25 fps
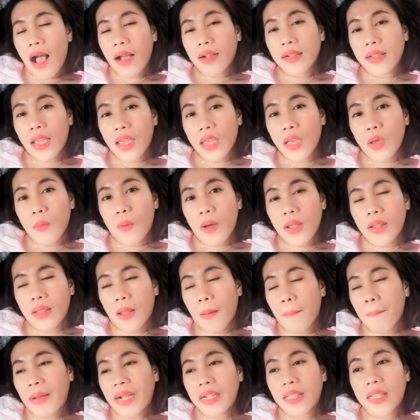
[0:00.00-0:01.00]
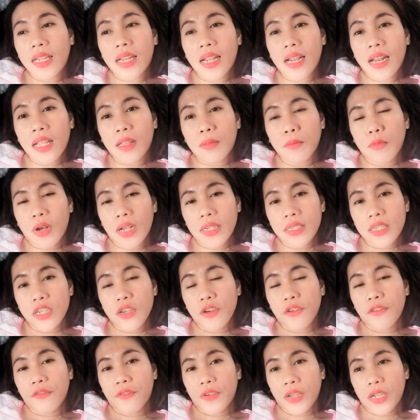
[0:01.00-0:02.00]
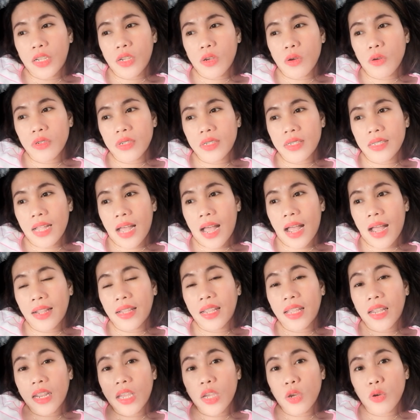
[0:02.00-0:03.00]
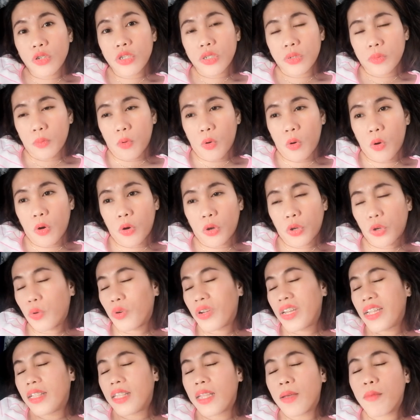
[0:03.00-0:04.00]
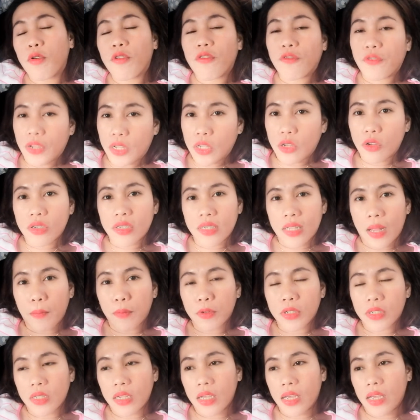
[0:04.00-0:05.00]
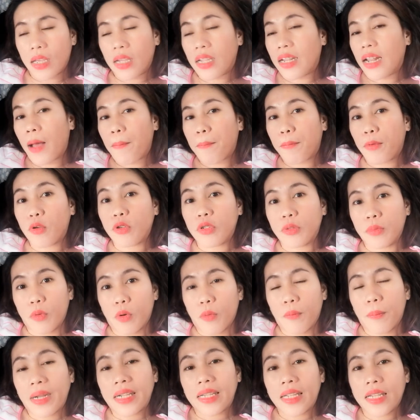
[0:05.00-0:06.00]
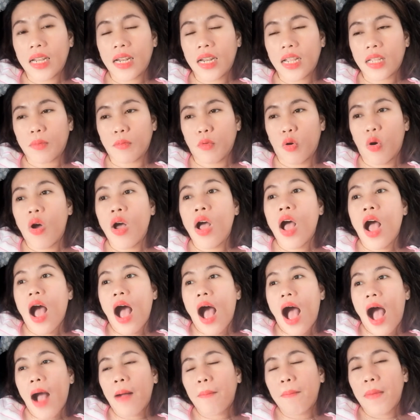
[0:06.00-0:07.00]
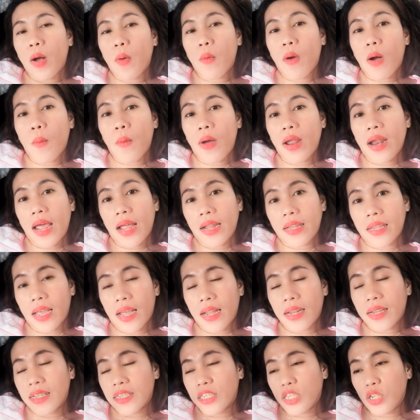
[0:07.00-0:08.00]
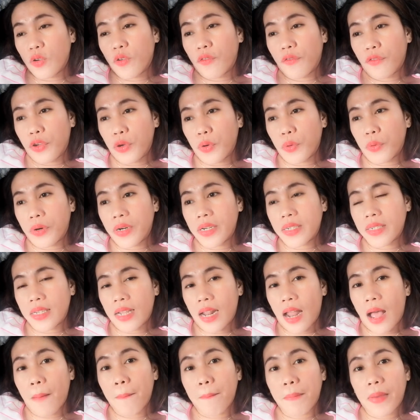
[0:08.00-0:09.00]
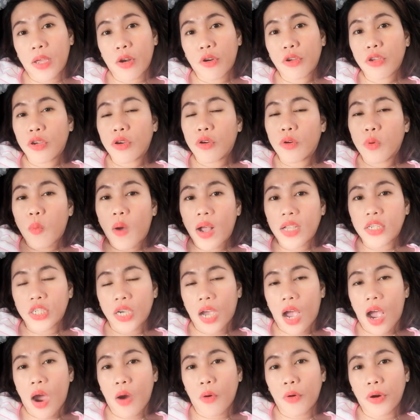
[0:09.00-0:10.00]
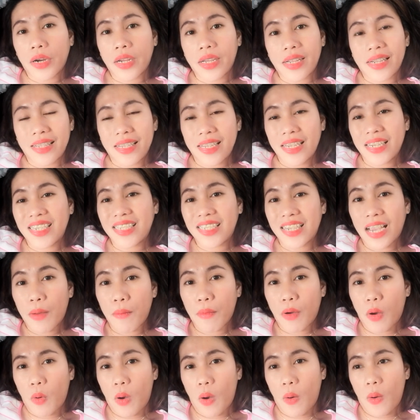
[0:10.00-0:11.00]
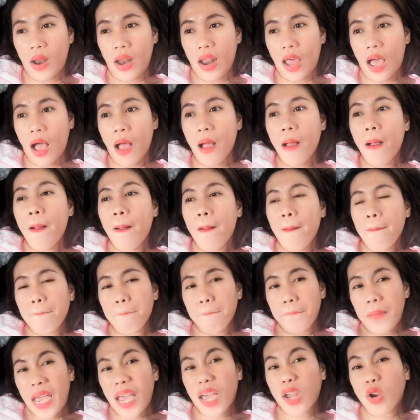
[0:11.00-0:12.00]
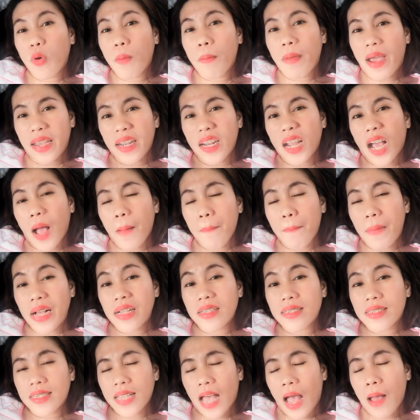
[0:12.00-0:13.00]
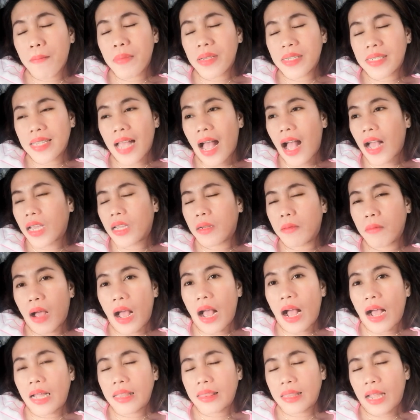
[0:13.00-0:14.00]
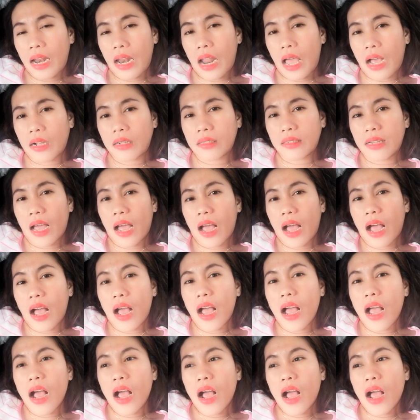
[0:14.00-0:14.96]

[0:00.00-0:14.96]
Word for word: ang naiwan lang, pag dinilit mo kasi yung videos na nireuse mo, yung hindi mo videos tapos ni in-upload mo, pag dinilit mo, ang mawawala niyan is yung viewers lang. Pero yung watch hour, hindi siya mawawala. Pero may nakapagsabi sa akin mga katalak na